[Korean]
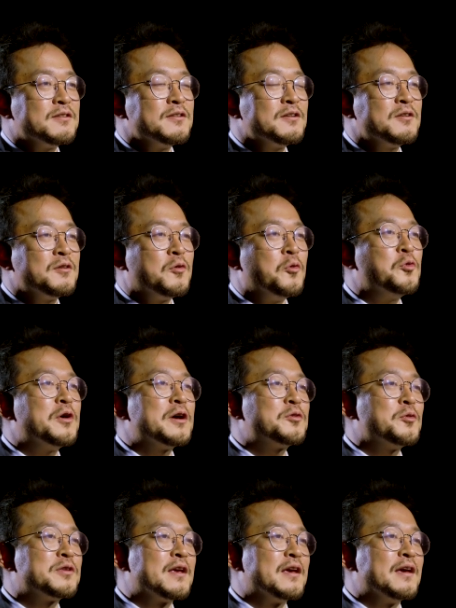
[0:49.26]
즉
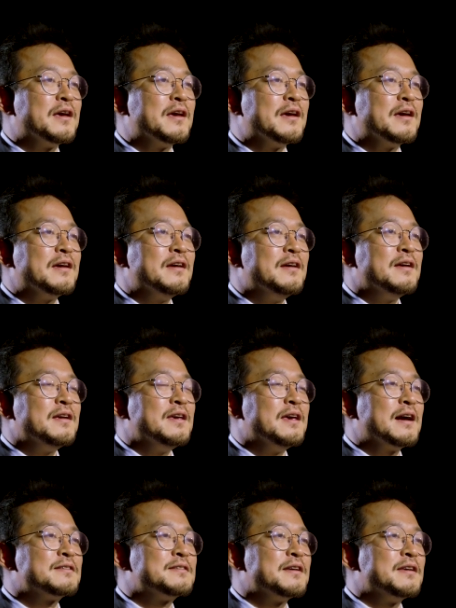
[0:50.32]
고등학교 때 이
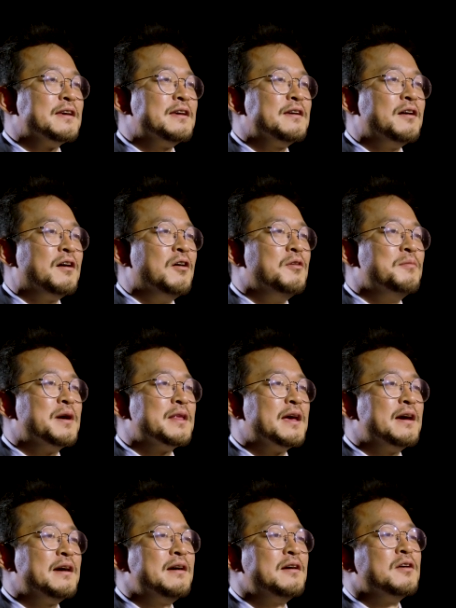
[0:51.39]
학생이
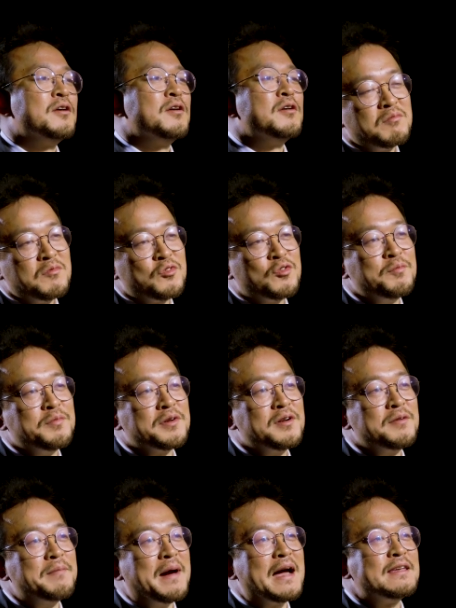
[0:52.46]
얼마나
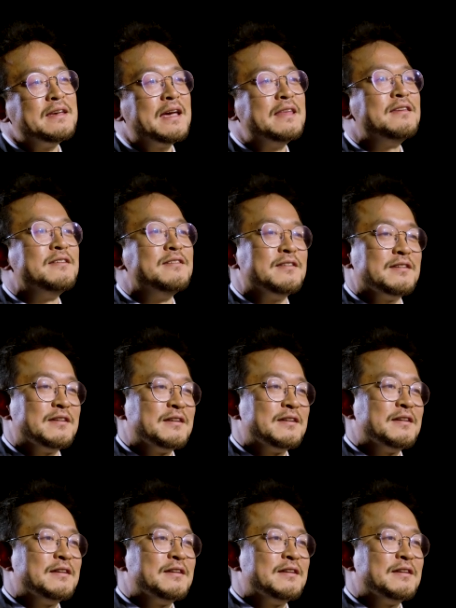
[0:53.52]
준비를 많이 했는지.